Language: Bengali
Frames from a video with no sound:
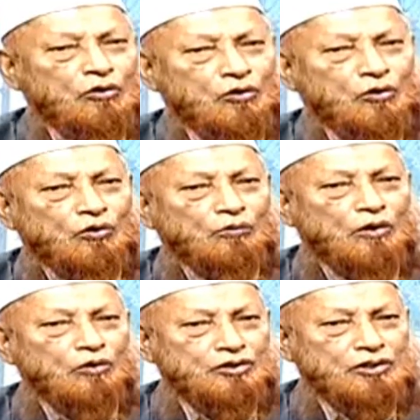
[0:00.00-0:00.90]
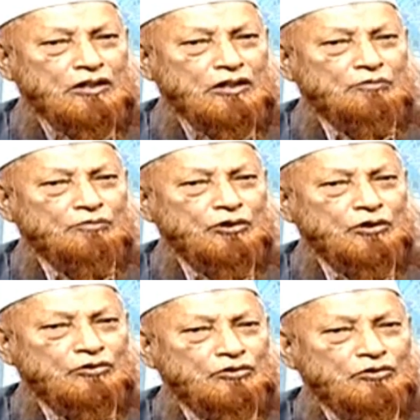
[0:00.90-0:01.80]
দেওয়া হলো বা হচ্ছে
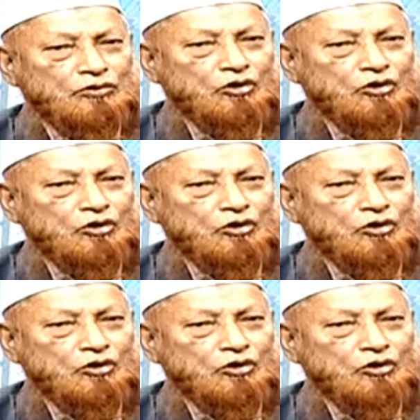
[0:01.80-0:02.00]
বিগত